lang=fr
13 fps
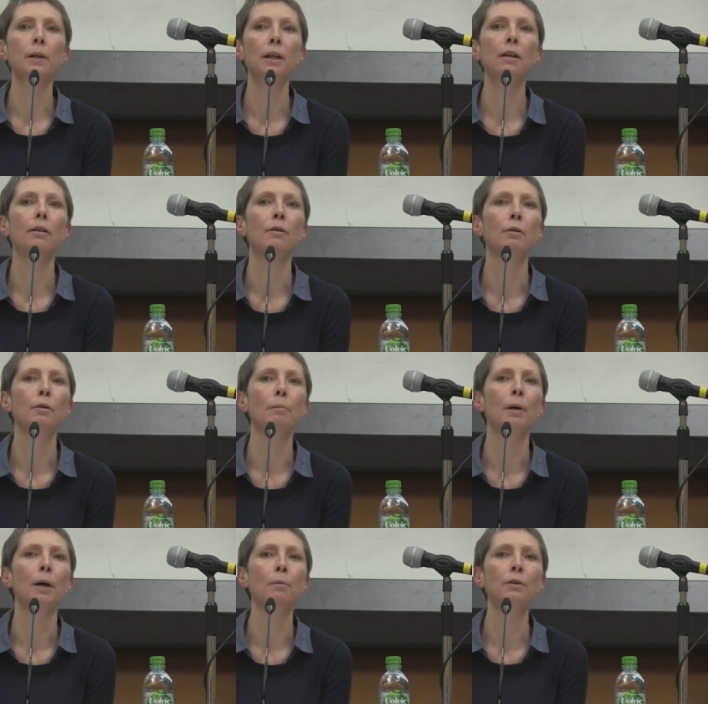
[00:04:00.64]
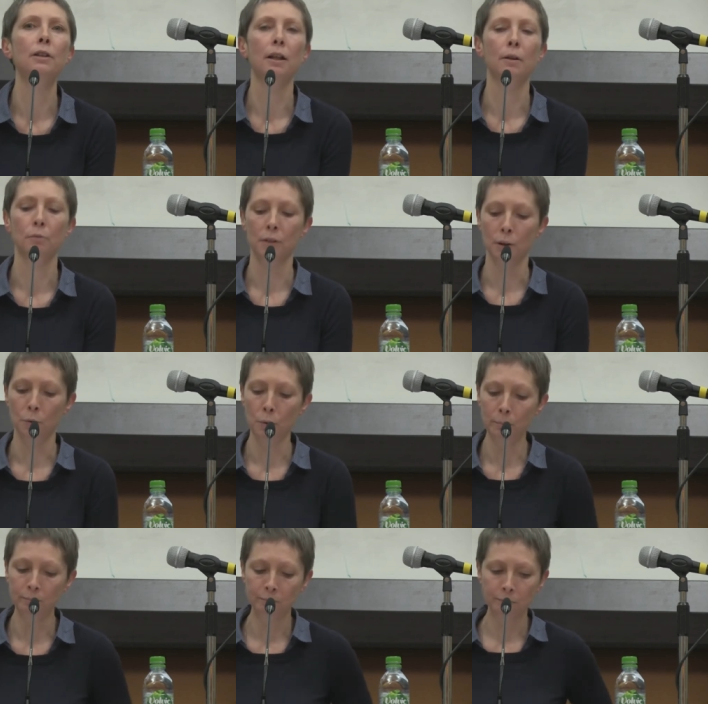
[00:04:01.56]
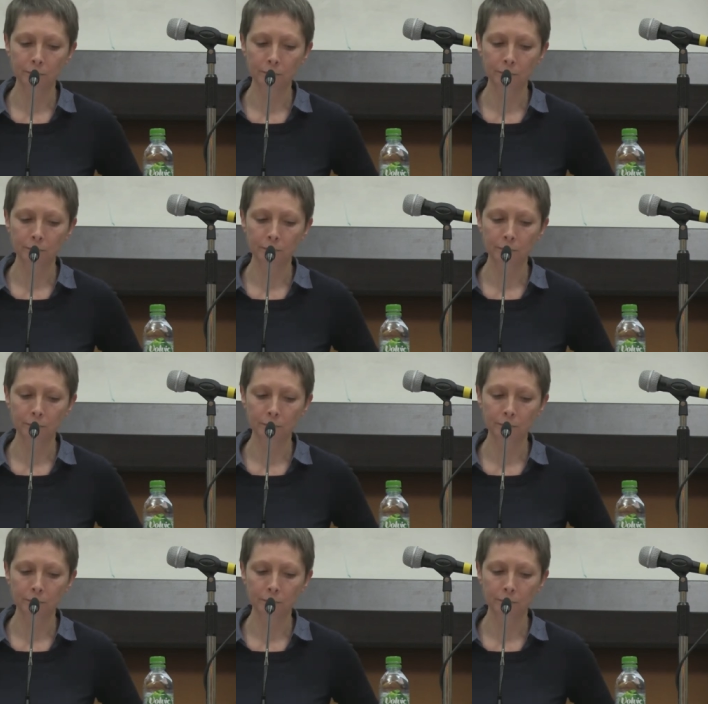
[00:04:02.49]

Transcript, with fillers: mais euh, apparemment ça continue.